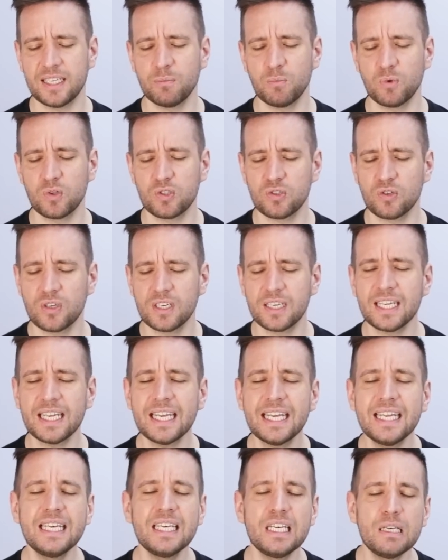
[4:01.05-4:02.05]
Emotionen
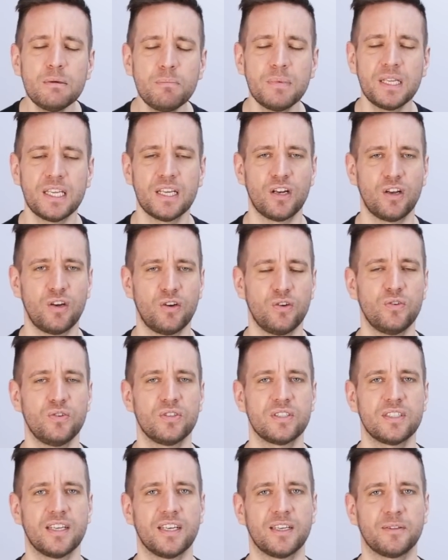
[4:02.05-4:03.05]
in mir
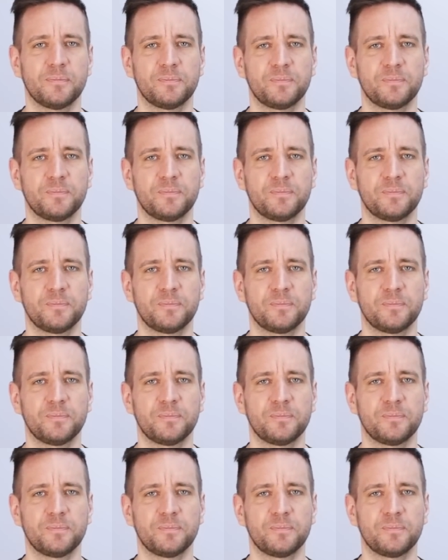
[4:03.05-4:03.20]
lösen?